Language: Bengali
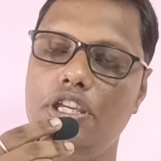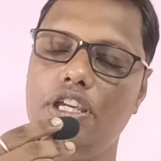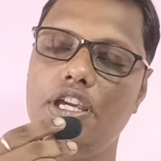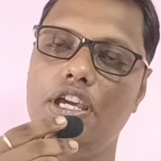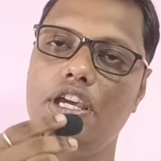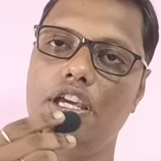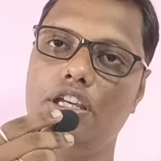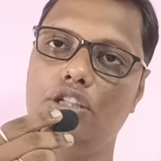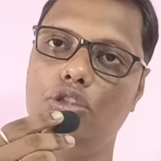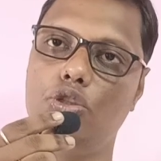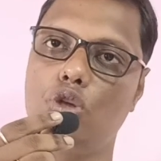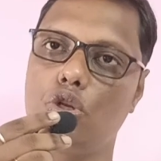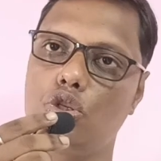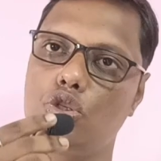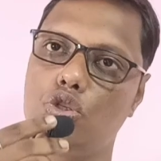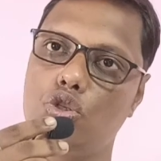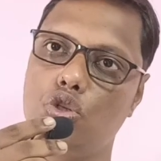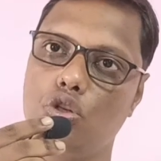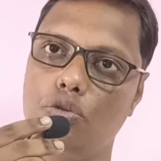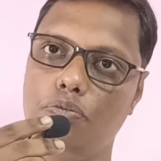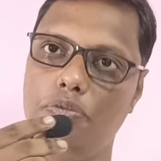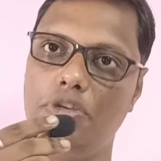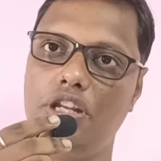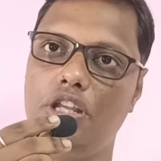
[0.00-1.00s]
হই
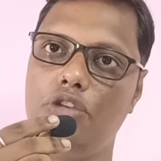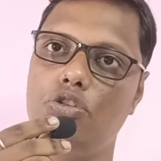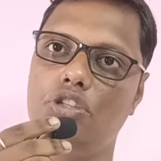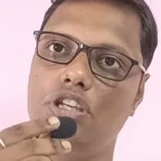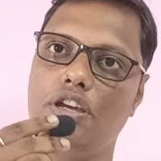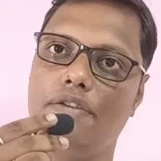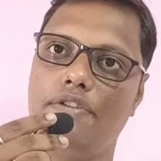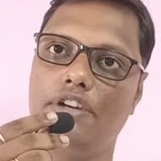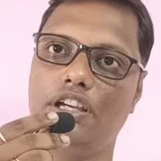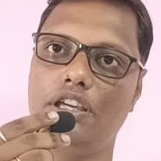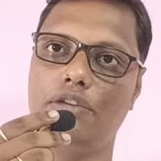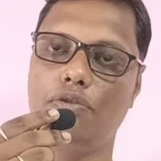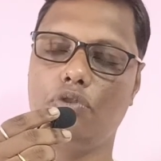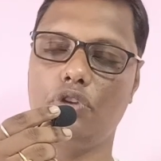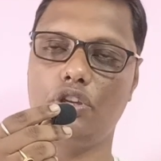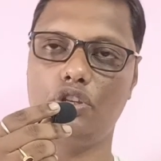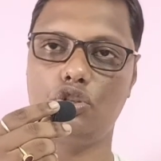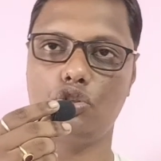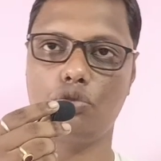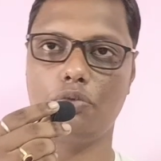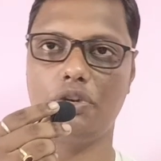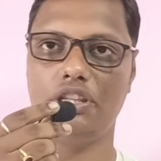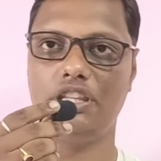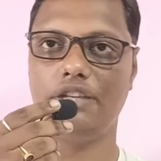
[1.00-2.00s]
দশজন মিলে যদি আমাকে
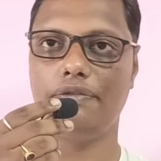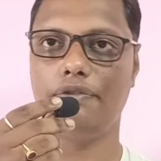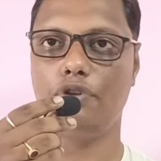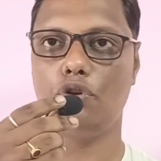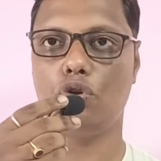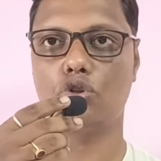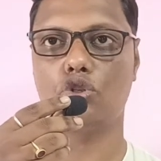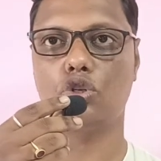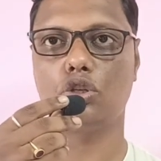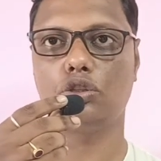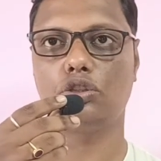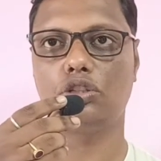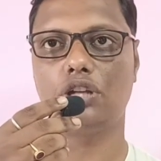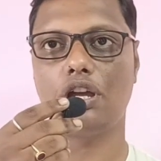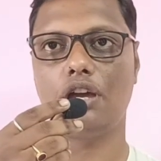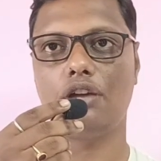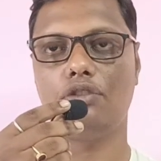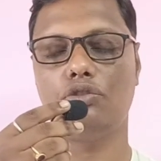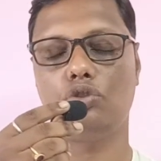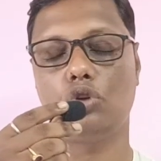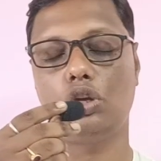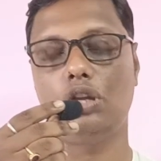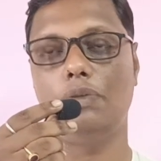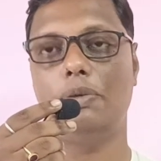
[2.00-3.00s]
অনেক সময় দেখবেন
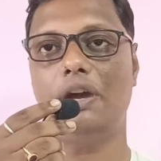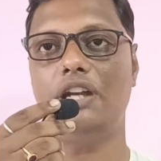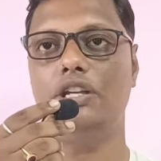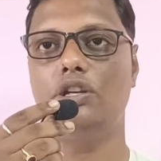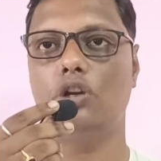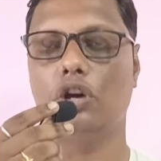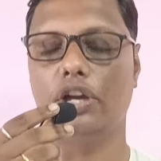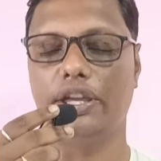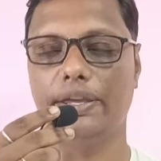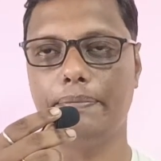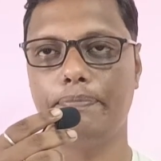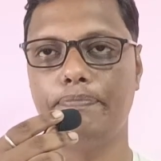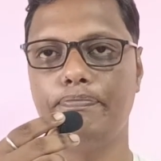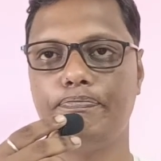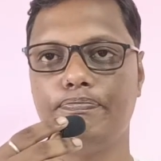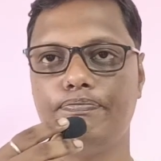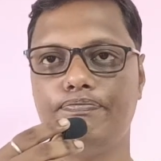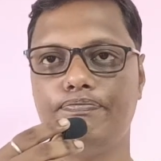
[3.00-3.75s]
অসৎরা দলে ভারী হয়